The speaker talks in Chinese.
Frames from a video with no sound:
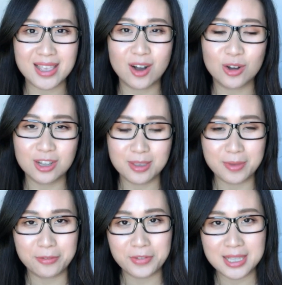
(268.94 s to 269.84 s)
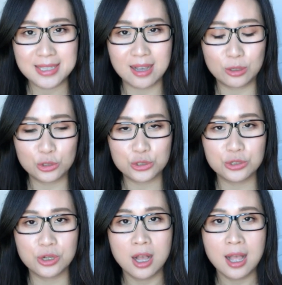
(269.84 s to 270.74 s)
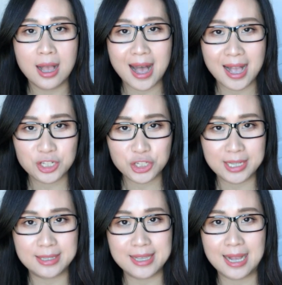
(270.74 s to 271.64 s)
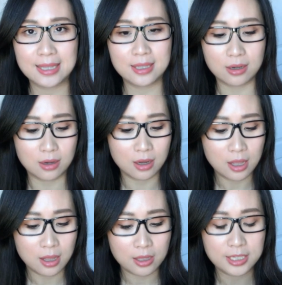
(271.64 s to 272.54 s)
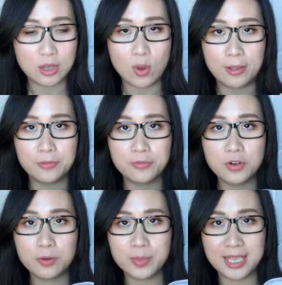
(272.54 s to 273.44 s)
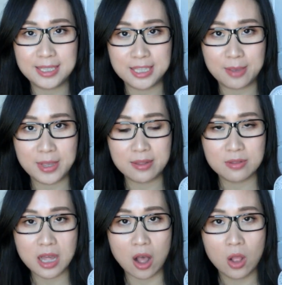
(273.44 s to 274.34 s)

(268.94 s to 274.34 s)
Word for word: 要和你们分享的是Hatchy家的这款蜂蜜洁面皂，